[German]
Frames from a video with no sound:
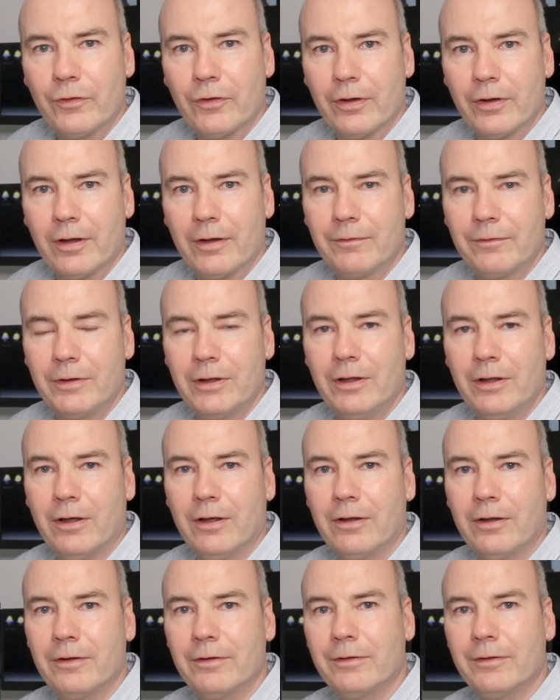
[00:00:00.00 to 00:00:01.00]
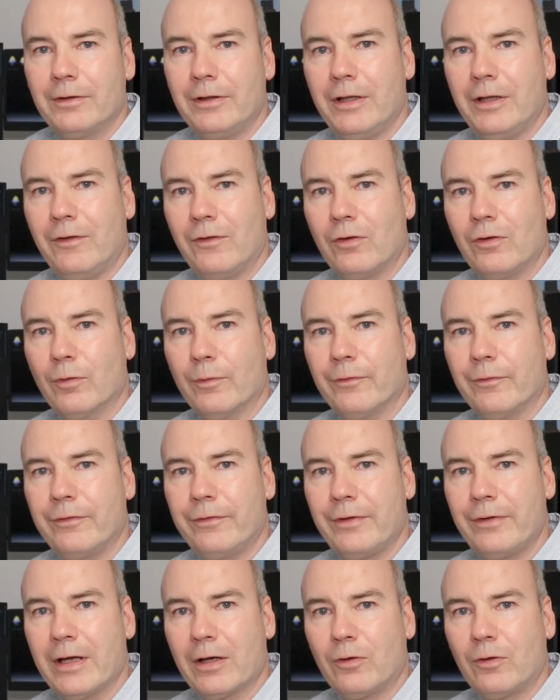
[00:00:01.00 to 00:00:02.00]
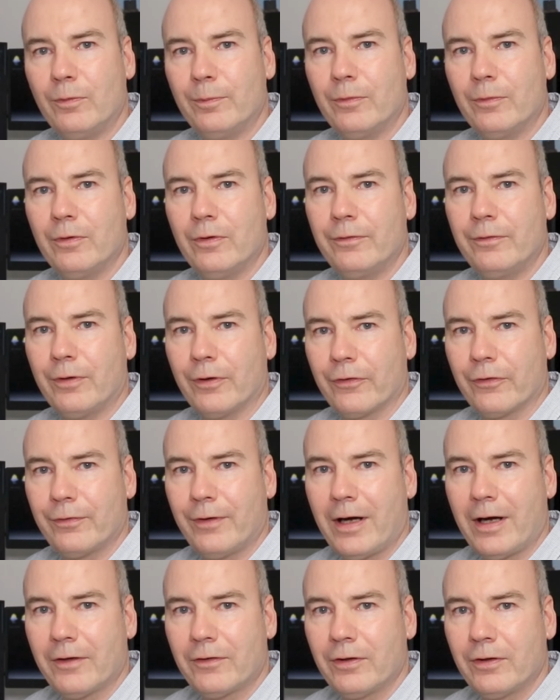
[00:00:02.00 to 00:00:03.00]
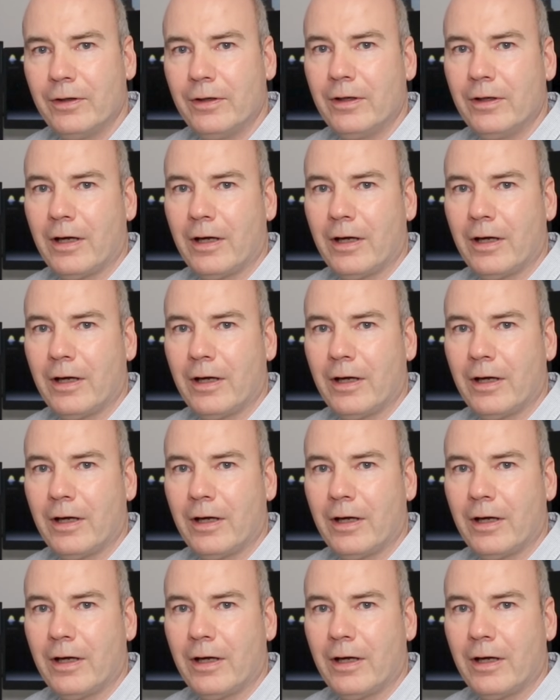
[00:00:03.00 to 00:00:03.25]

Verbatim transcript: sondern wieder Lithium-Ferrophosphat,